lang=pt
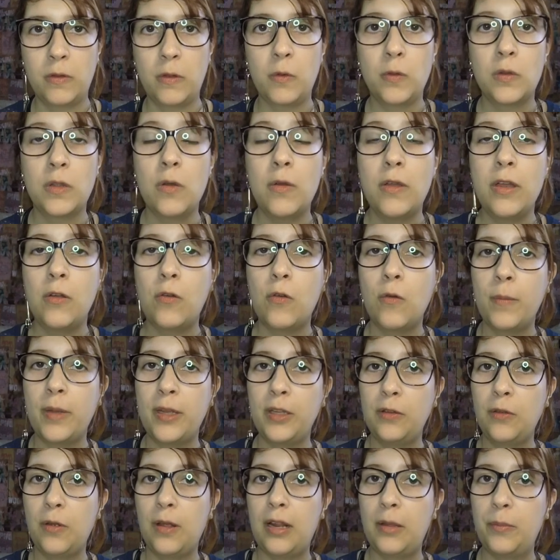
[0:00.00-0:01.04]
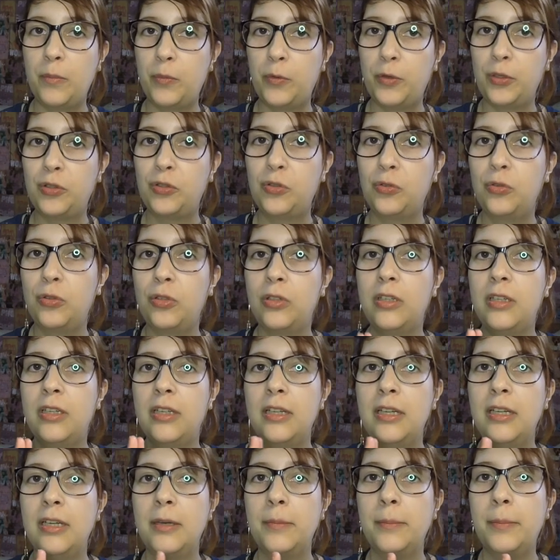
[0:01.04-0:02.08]
Então eu não recomendo ela muito
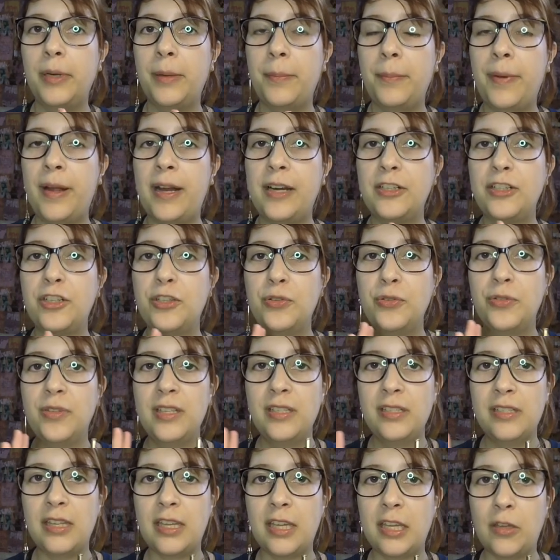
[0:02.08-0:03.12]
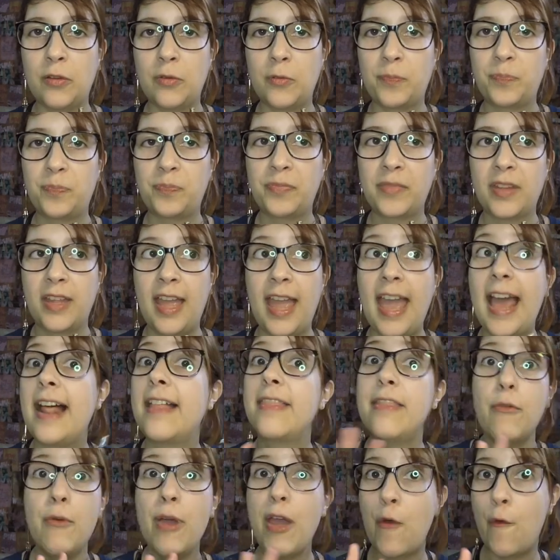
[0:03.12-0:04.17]
para parte do desenho.
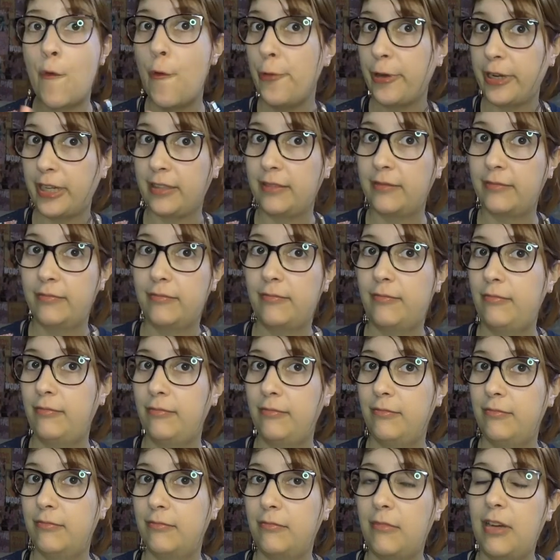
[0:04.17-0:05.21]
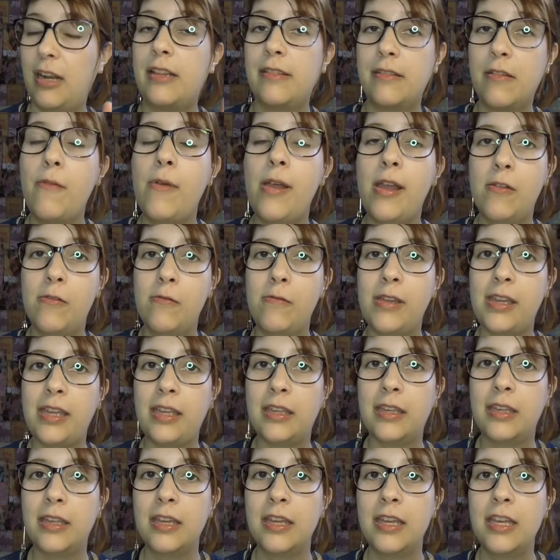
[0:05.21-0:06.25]
Ela não é ruim. Ela não é
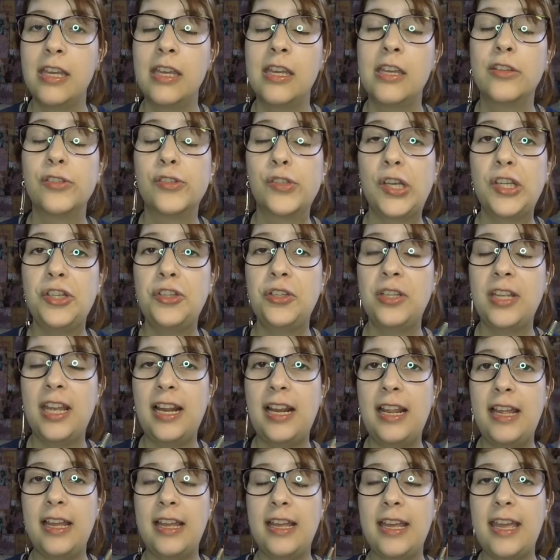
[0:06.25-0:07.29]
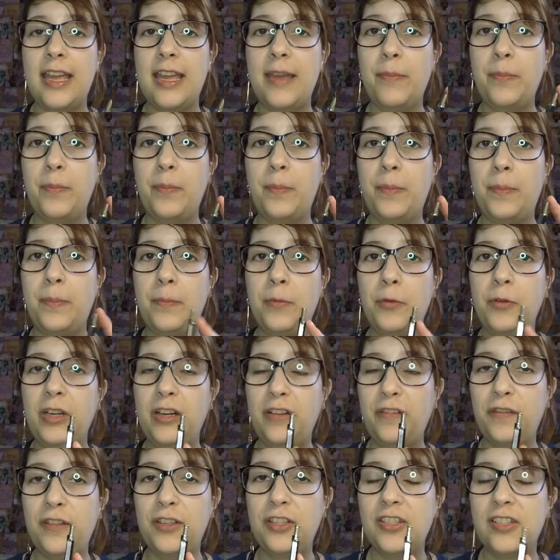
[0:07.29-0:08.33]
ruim. Só acho que ela é o
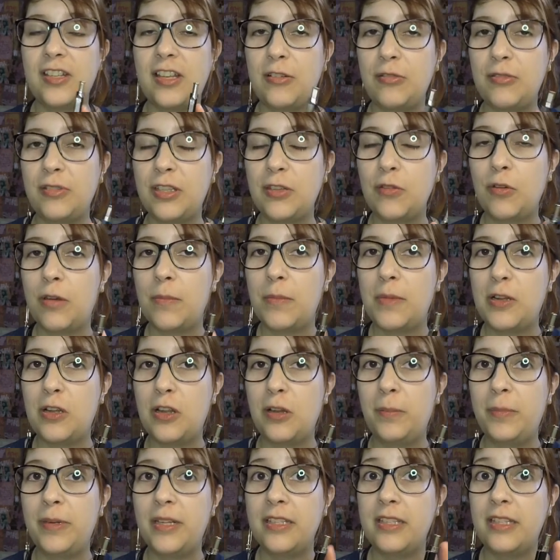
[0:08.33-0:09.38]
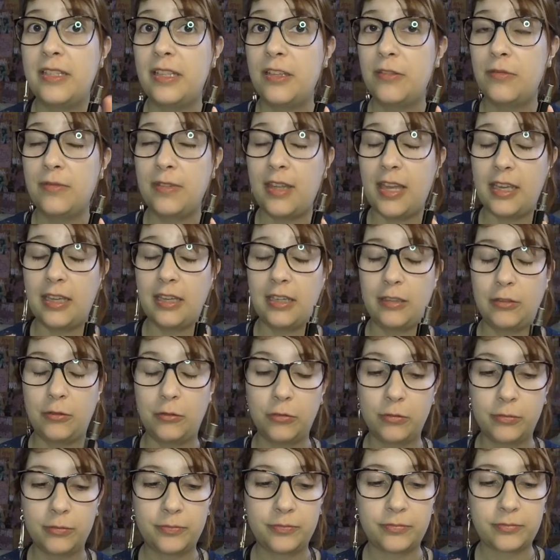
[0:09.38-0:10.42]
grafite 05 é melhor para desenho
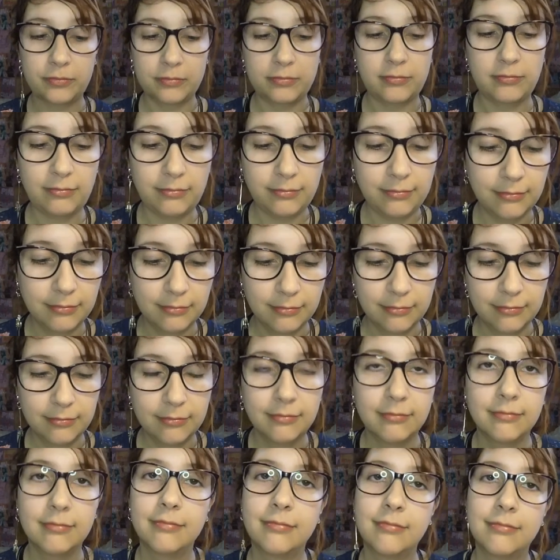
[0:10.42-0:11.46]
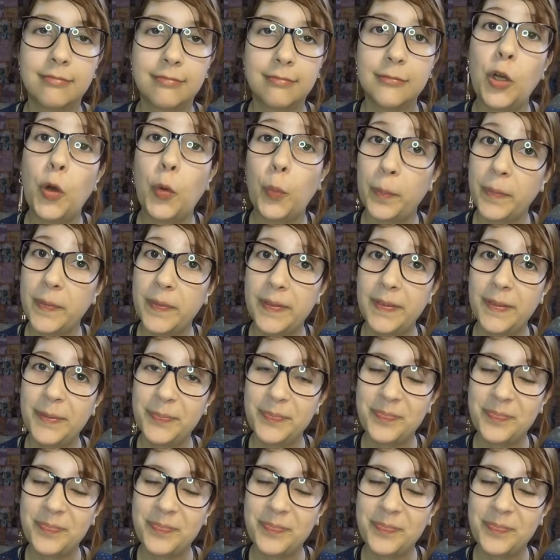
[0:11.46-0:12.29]
técnico. Ops.